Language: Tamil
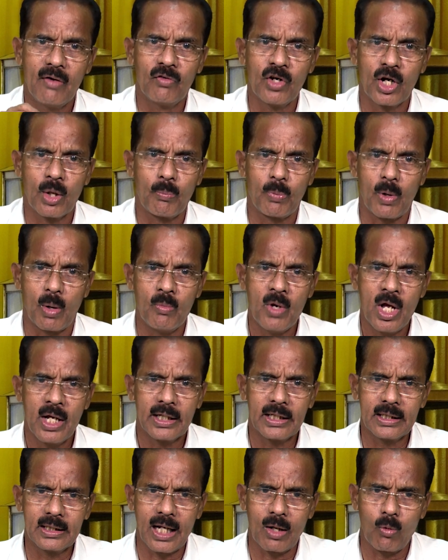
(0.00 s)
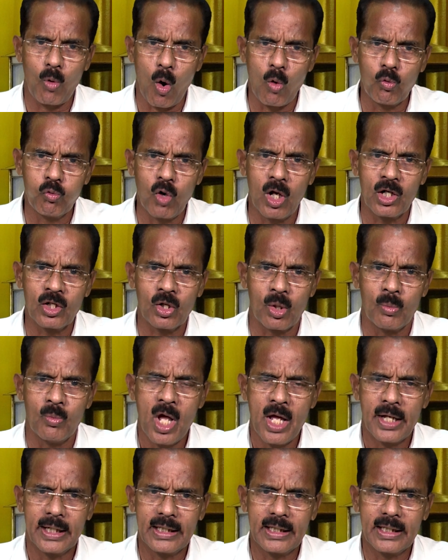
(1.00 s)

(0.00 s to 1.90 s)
விருப்பம் இதில் ஒவ்வொன்றும்